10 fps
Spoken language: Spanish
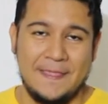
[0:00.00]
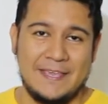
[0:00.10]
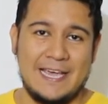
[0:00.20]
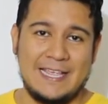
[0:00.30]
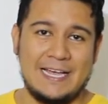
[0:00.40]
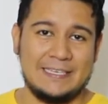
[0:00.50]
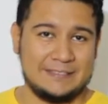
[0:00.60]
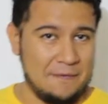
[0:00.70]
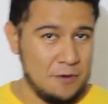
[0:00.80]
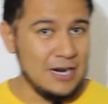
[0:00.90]
Y ella
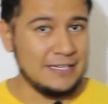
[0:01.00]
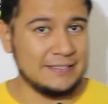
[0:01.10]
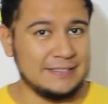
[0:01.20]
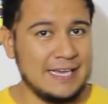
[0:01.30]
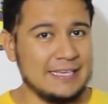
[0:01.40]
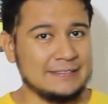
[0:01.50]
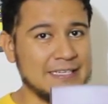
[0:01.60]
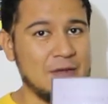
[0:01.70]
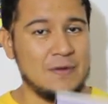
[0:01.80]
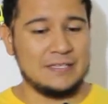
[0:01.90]
se vio en la necesidad de
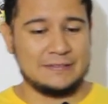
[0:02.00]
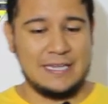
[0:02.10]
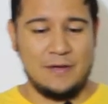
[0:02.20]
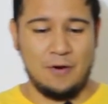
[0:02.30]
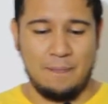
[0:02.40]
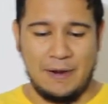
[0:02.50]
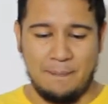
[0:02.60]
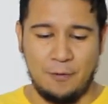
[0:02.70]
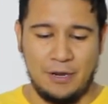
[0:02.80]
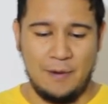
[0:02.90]
escribir este libro para
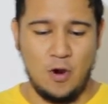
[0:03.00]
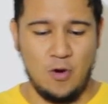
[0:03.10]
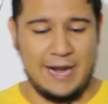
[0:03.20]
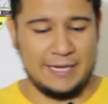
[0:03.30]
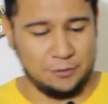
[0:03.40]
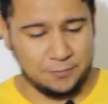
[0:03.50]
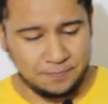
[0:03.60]
poder mejorar eso.